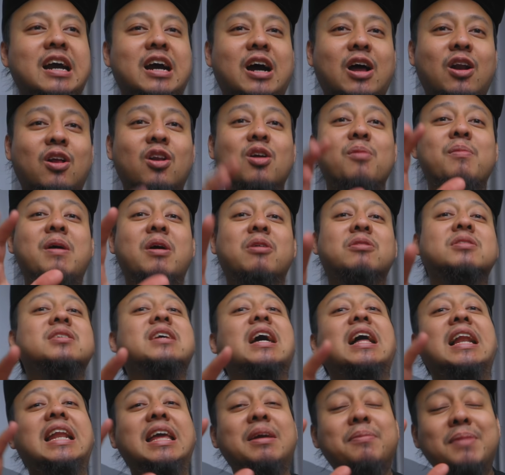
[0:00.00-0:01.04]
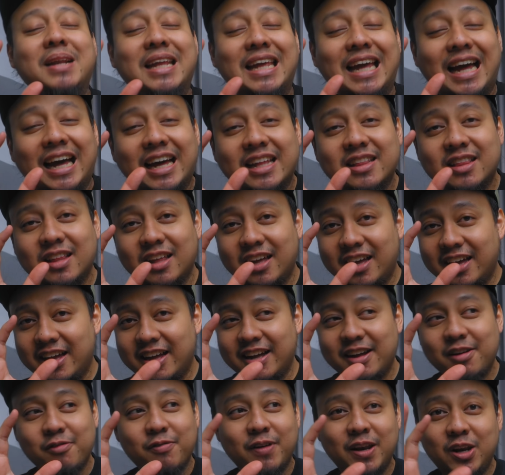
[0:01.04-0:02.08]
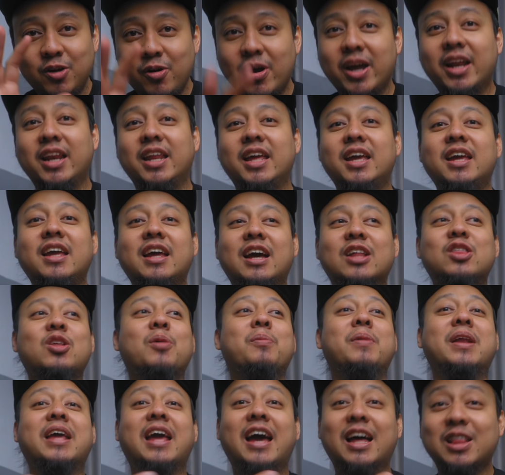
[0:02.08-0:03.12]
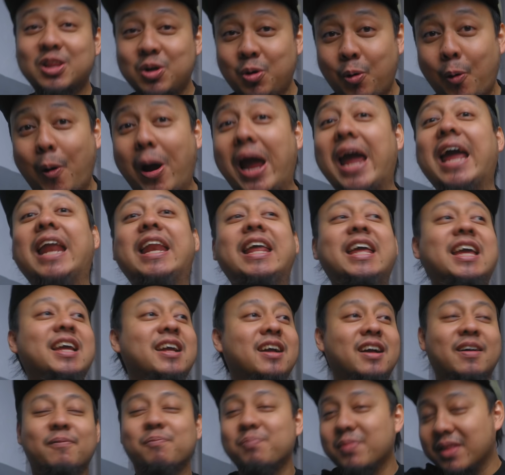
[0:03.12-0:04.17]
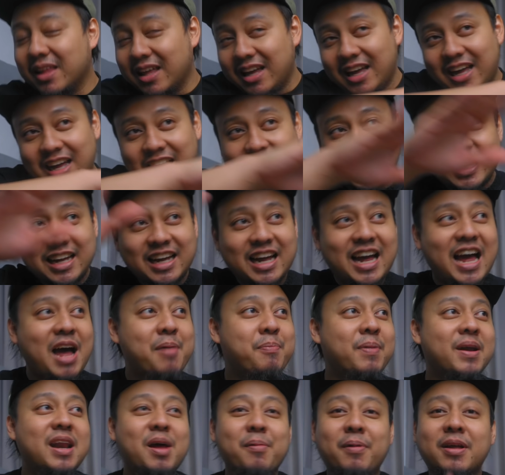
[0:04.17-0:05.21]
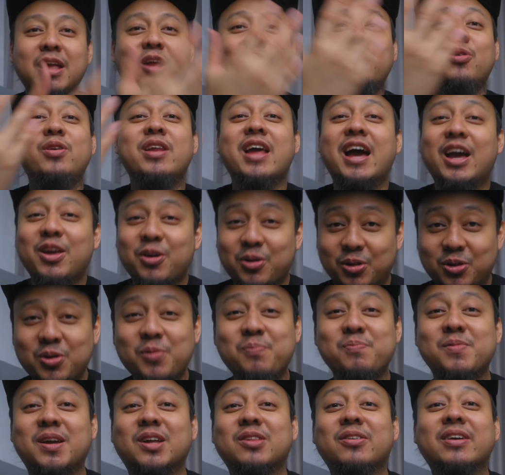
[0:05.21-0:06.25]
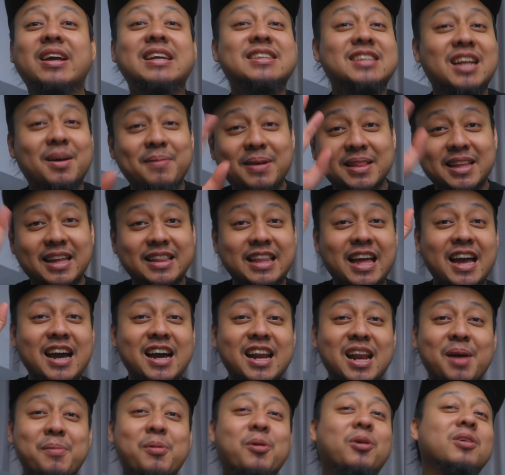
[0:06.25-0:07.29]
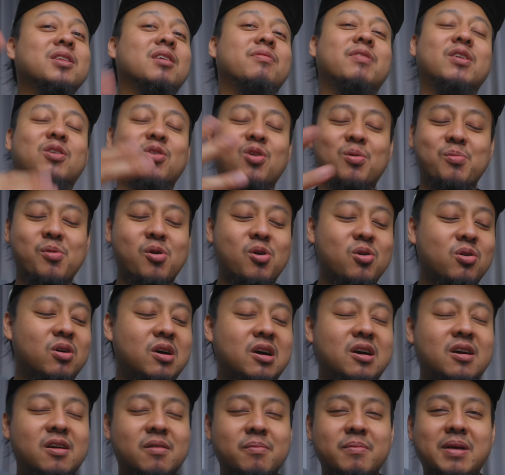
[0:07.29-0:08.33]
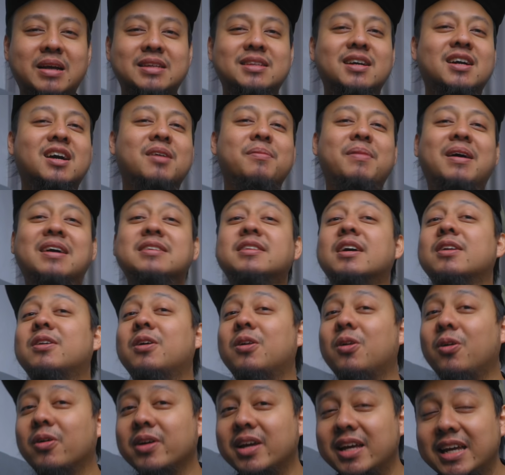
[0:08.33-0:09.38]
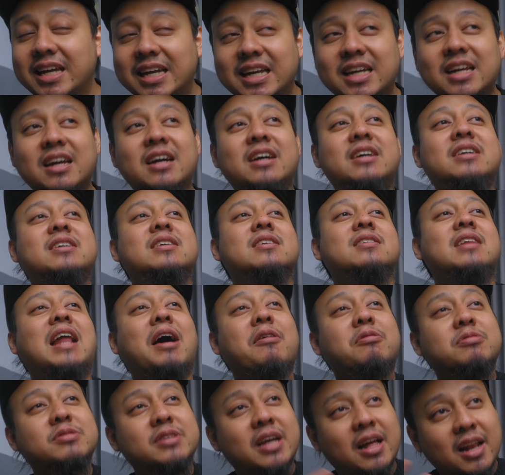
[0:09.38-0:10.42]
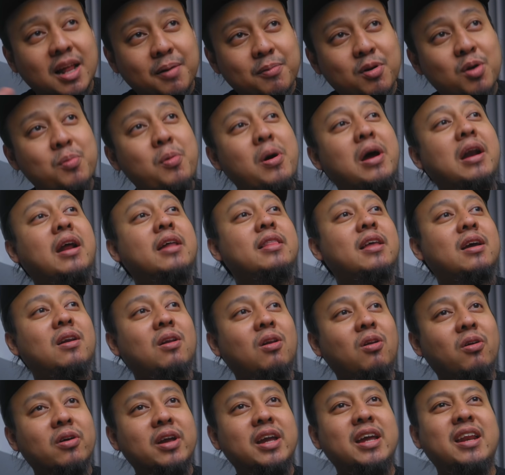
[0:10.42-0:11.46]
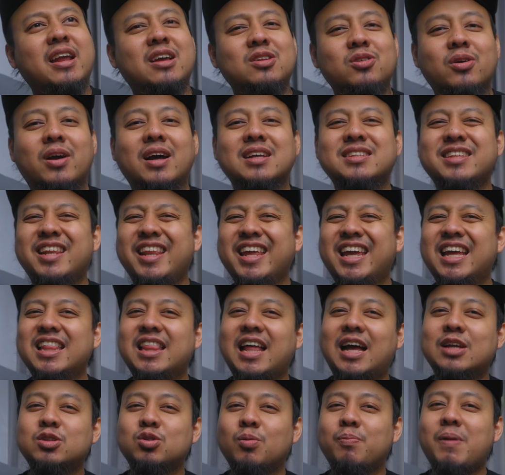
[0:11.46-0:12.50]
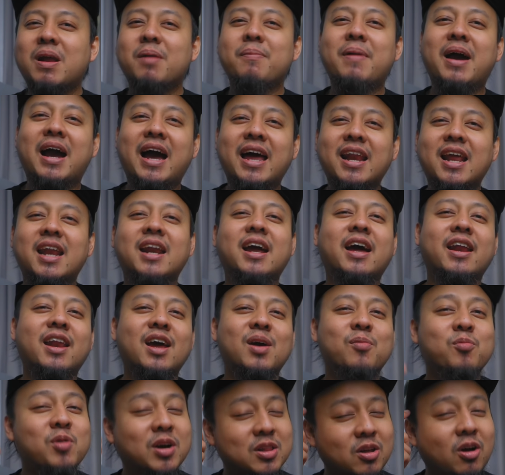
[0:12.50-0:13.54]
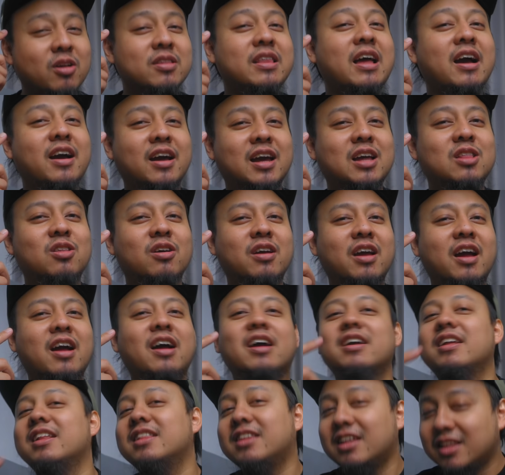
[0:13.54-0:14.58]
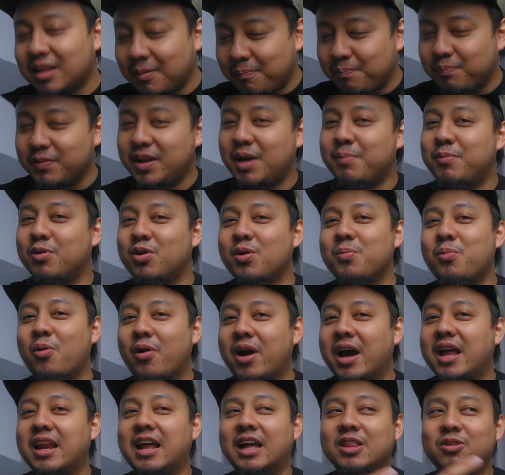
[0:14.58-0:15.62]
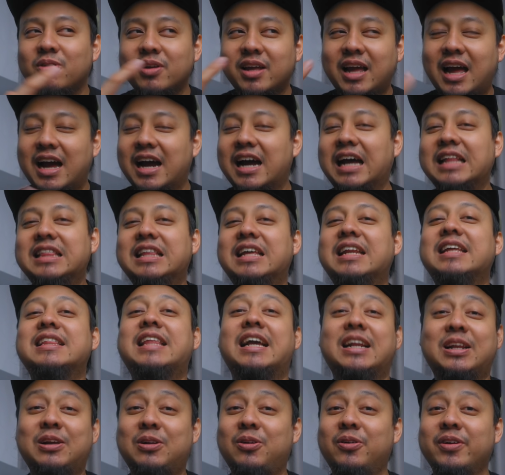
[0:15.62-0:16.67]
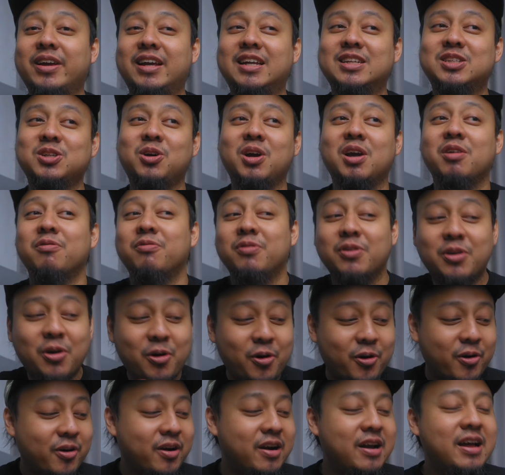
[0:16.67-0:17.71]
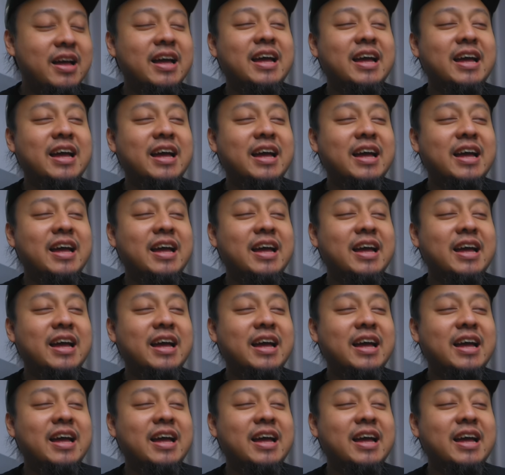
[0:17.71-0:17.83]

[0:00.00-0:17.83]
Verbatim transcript: kalau lo baru sekali melihat uh, video ini atau melihat gue di Eh, apa namanya dunia YouTube gitu ya. Selamat datang, nama aku Taufik Nobo. Biasa ngebahas teknologi, lifestyle yang berhubungan dengan teknologi dan juga sedikit asupan makanan kadang buat otak gitu ya. Tetap yang berhubungan atau diangkat dari teknologi. So if you're